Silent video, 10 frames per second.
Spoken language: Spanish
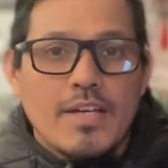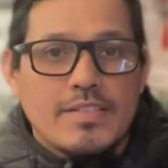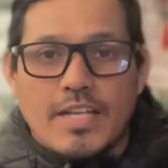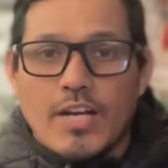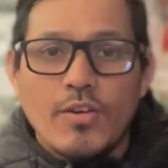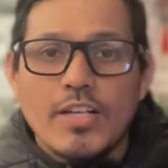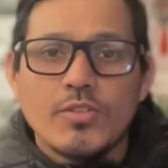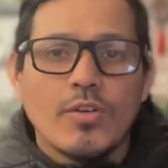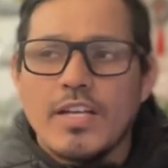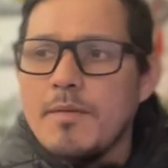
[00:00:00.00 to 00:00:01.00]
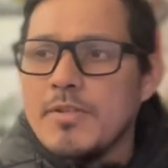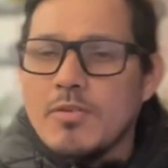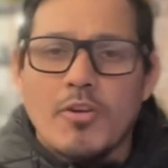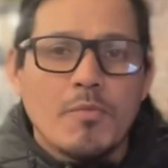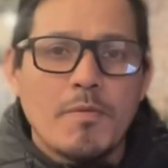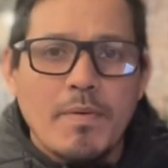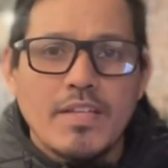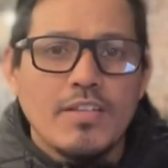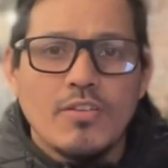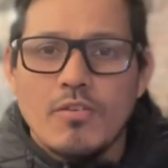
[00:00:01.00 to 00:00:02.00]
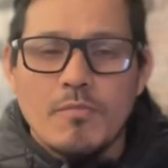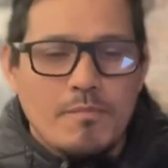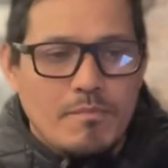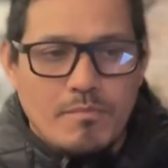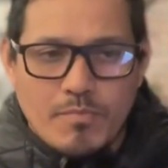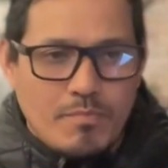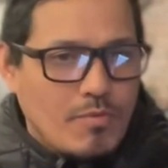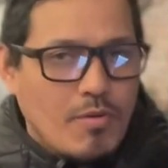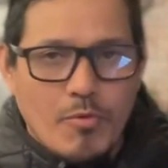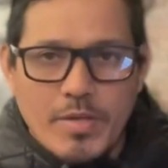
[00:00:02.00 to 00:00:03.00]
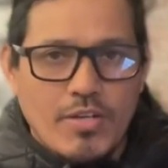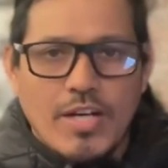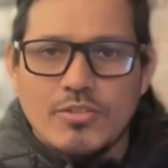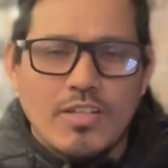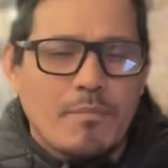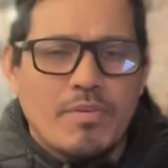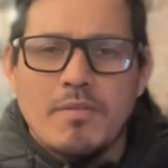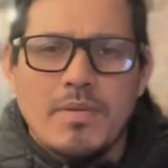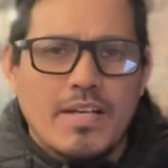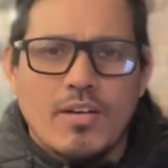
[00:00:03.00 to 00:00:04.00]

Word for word: llegaron al toque, me tomaron mi pedido, como vieron, al toque pedí mi Inca